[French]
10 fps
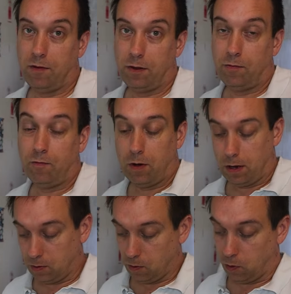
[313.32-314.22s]
va
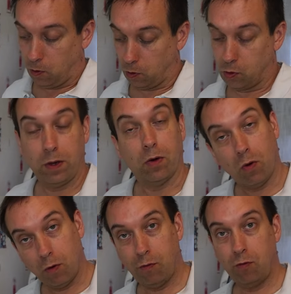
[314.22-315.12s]
devoir euh, cuire
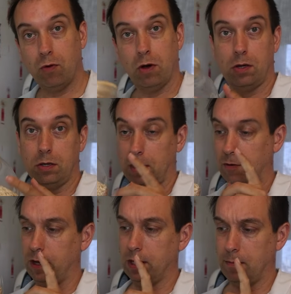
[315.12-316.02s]
au four.
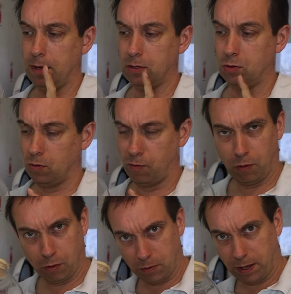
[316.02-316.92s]
Il va être à base de
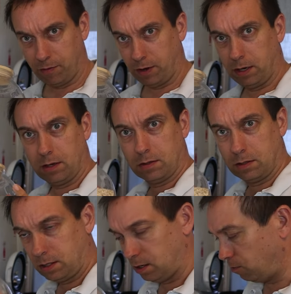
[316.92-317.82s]
flocons d'avoine.
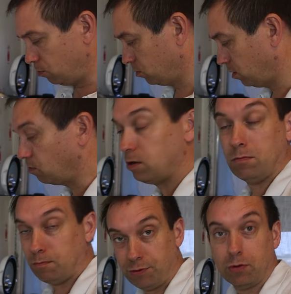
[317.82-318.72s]
C'est des flocons
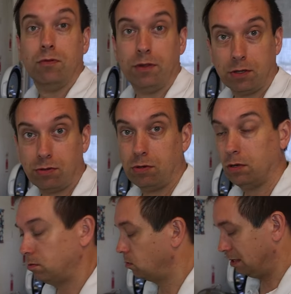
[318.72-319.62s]
d'avoine bio
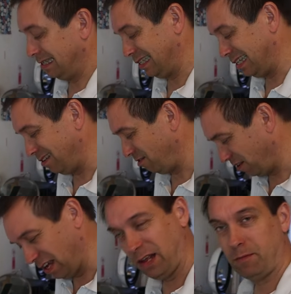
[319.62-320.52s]
nature. C'est
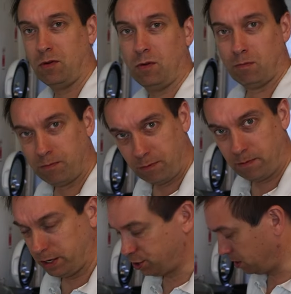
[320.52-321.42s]
vraiment bon
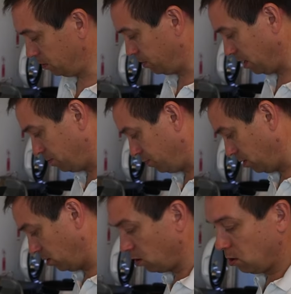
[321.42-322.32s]
marché par
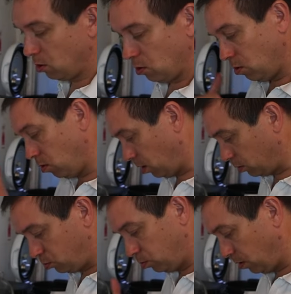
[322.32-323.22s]
rapport
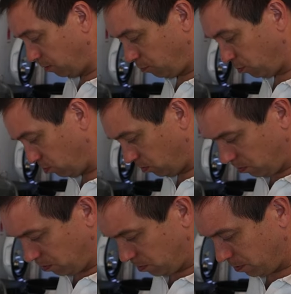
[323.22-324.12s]
à tous les
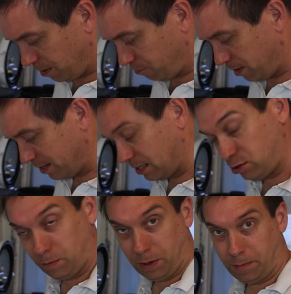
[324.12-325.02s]
flocons euh, d'avoine qui
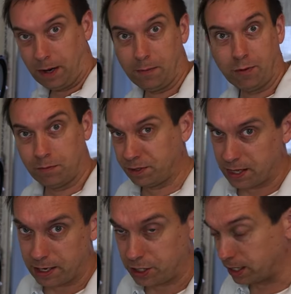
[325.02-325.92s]
sont préparés pour le
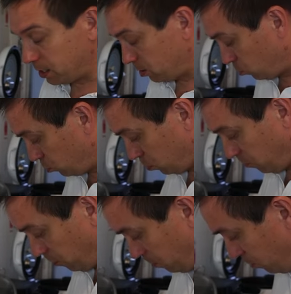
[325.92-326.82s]
petit-déj et qui coûtent
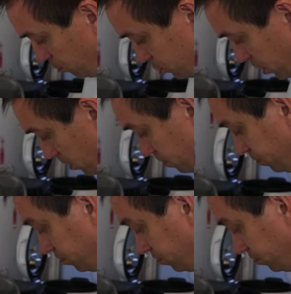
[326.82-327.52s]
vraiment plus cher.